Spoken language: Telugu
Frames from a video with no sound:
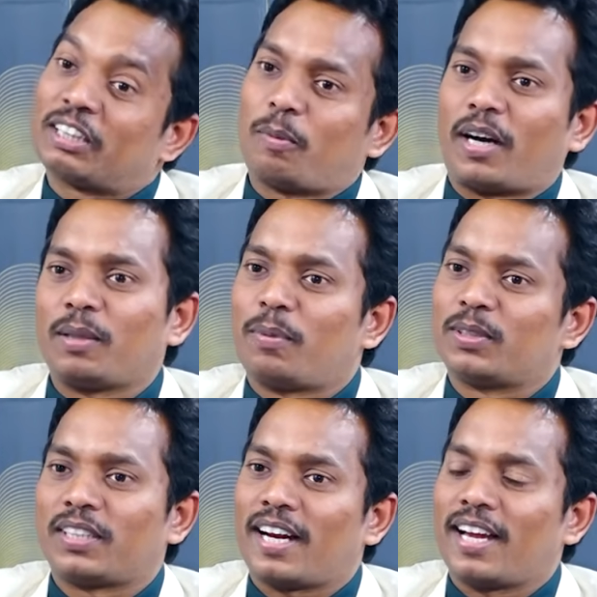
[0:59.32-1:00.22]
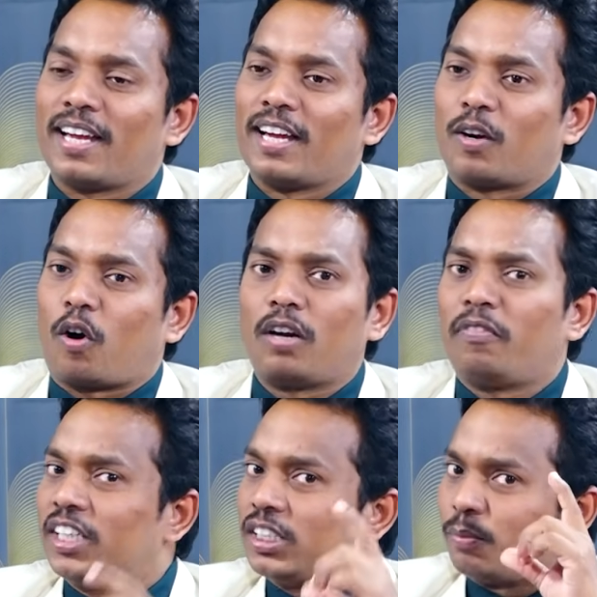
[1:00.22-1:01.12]
అంత బాగా చెప్పారు చూసారా
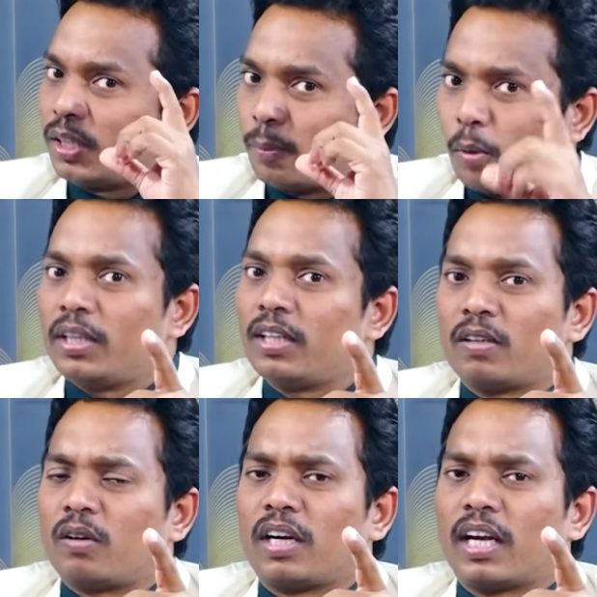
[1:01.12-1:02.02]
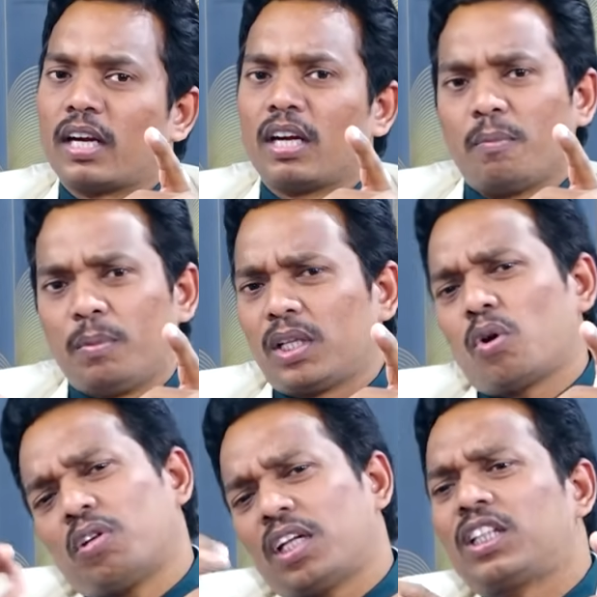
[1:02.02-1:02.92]
కాన్ఫిడెన్స్ మీకు పోయింది అనుకోండి మీ
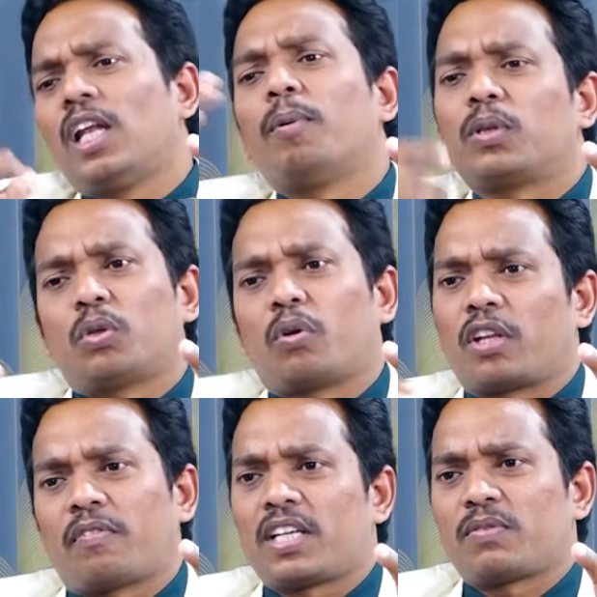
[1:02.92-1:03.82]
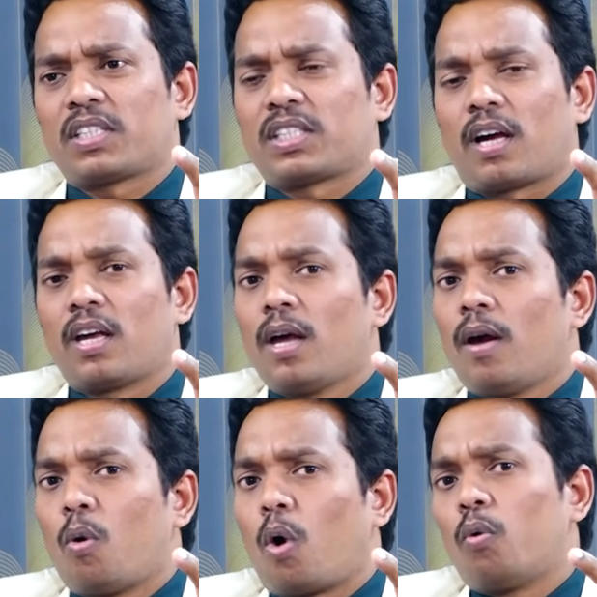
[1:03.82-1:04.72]
దగ్గర ఉన్నదంతా ఉంటుంది ఫాస్ట్ ఫాస్ట్గా
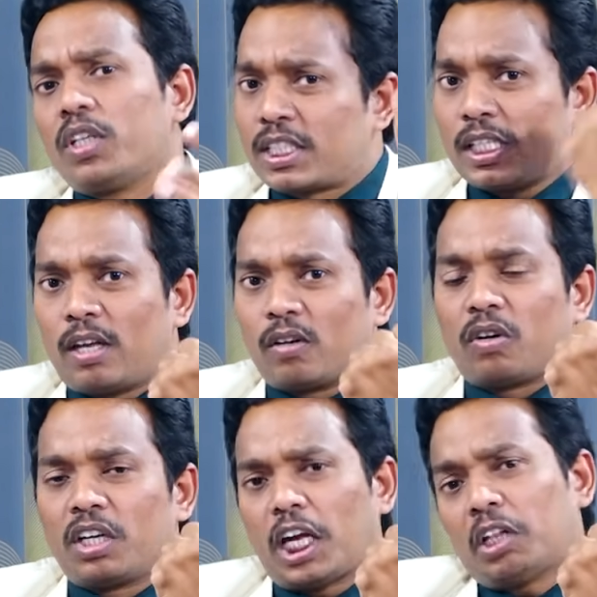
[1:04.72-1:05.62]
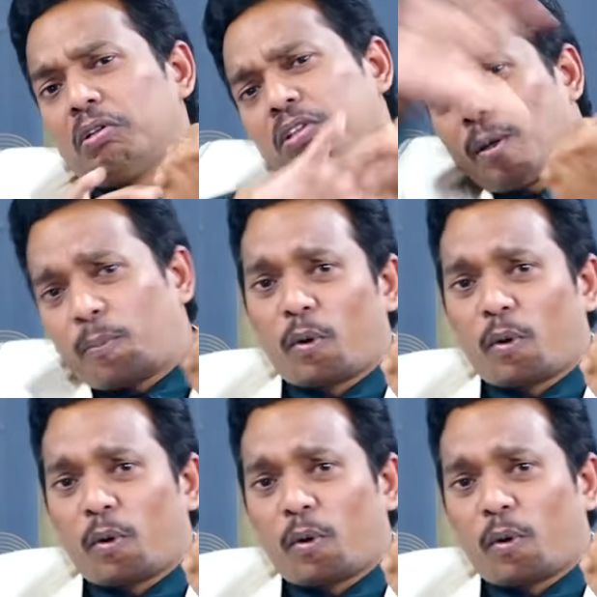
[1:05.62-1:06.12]
వచ్చింది అనుకోండి ఎంత